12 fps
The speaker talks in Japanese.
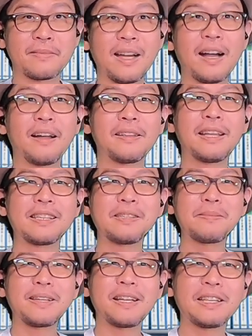あ、馴
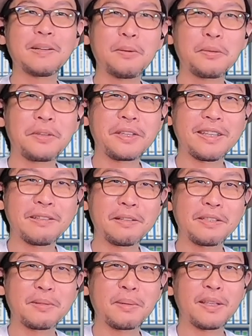染みが行こうって言ってく
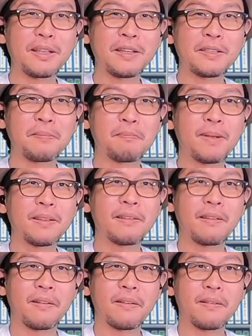れそうかな引っ
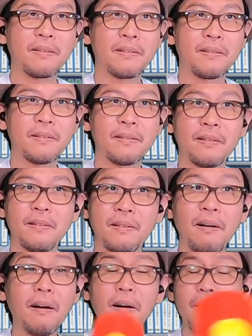張って。
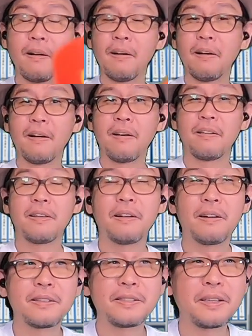あい
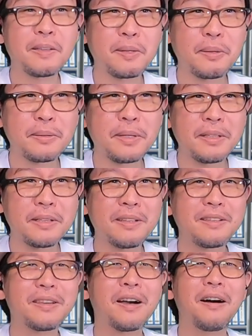やー、積極的
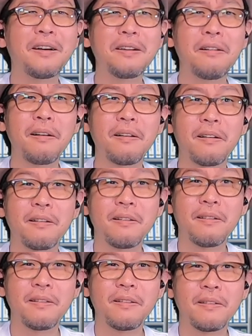に、いや、早っ
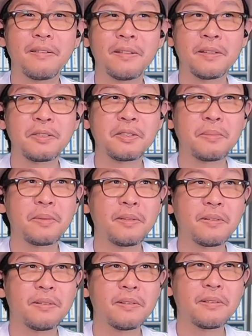馴染
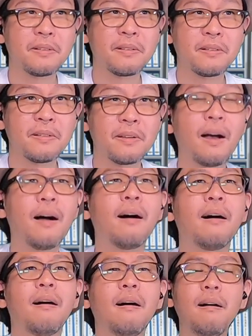み。
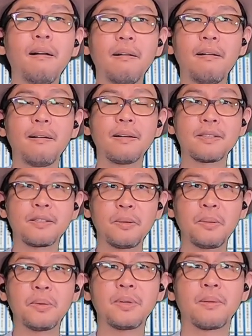ああ、
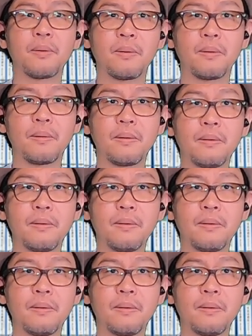そうなの。